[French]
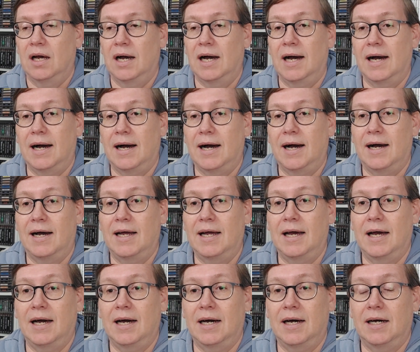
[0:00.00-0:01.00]

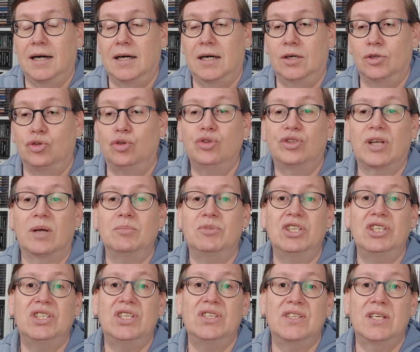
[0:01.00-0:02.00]
Ah, euh, juste un
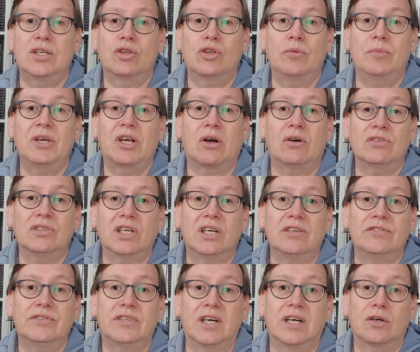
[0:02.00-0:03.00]
petit teasing de
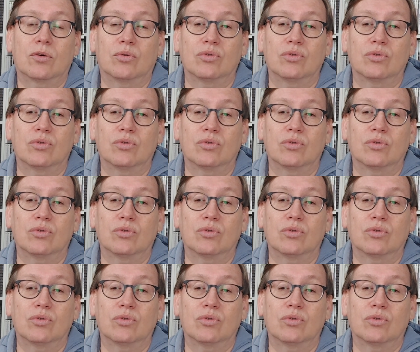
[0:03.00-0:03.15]
Microsoft hein,